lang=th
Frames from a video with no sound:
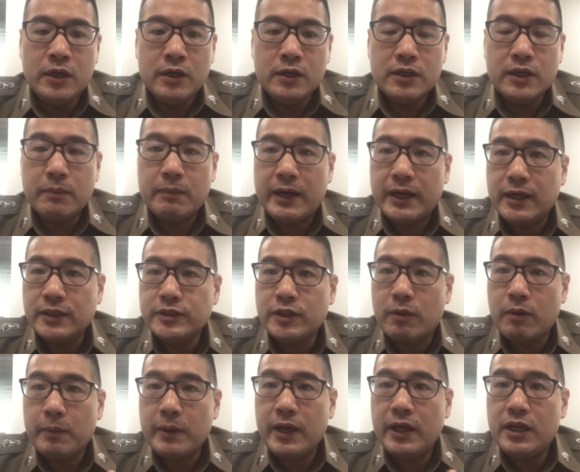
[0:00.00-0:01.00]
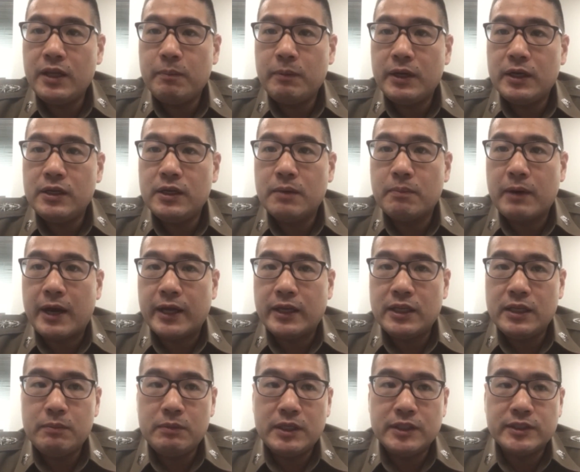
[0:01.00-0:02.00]
เครื่องหมายทั้งสองประเภทนี้เป็นเครื่องหมาย
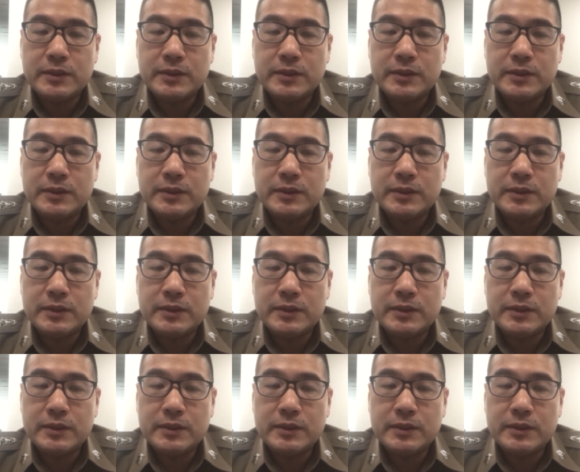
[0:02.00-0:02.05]
ที่มี